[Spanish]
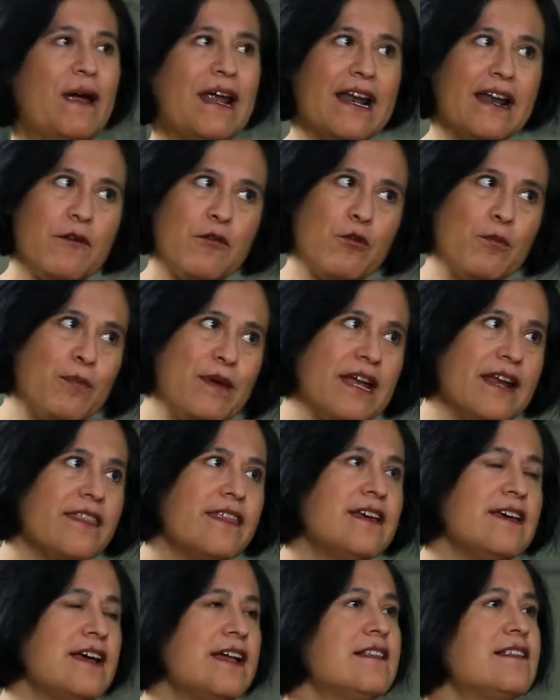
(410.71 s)
o
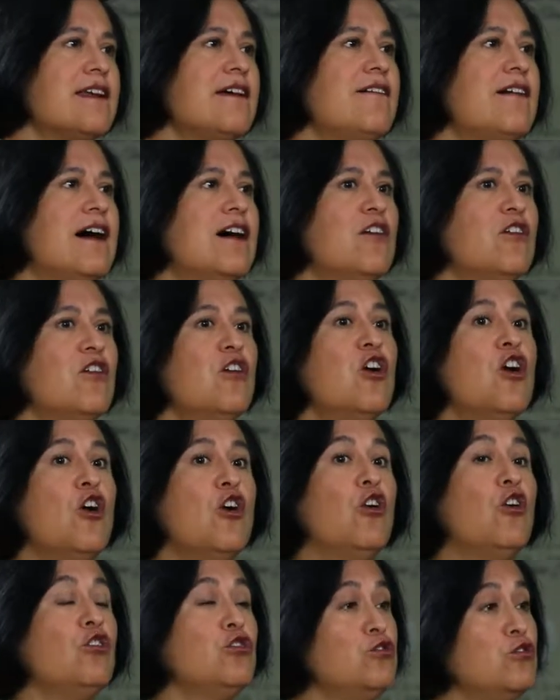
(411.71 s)
pierdes el trabajo
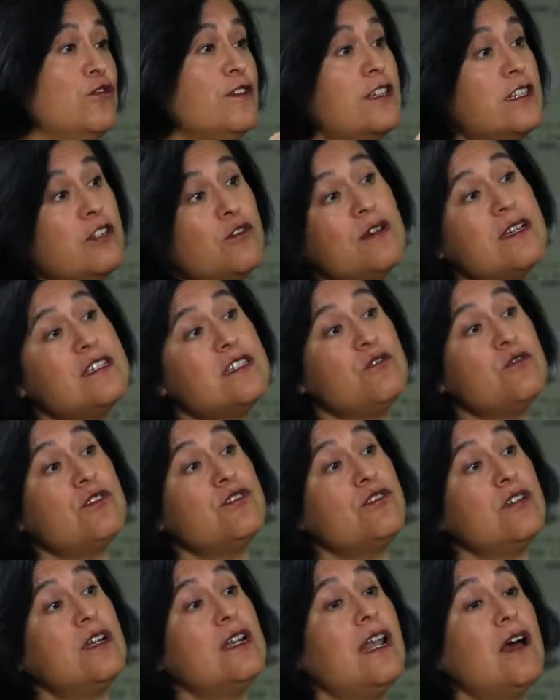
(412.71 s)
o tuviste una
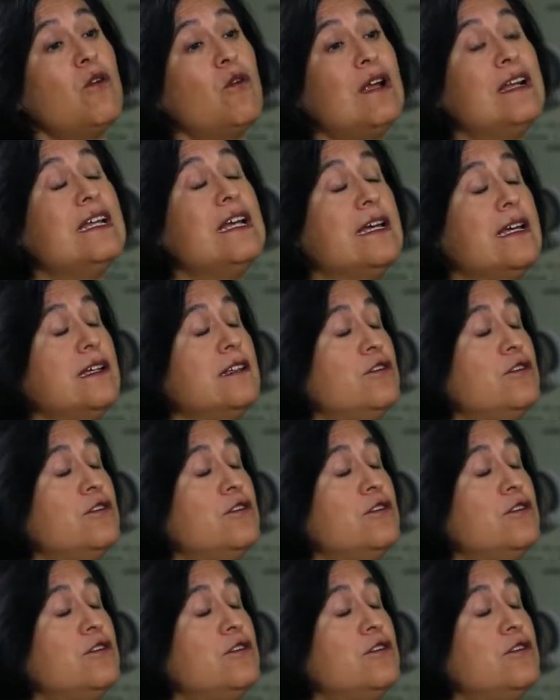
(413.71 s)
situación en la cual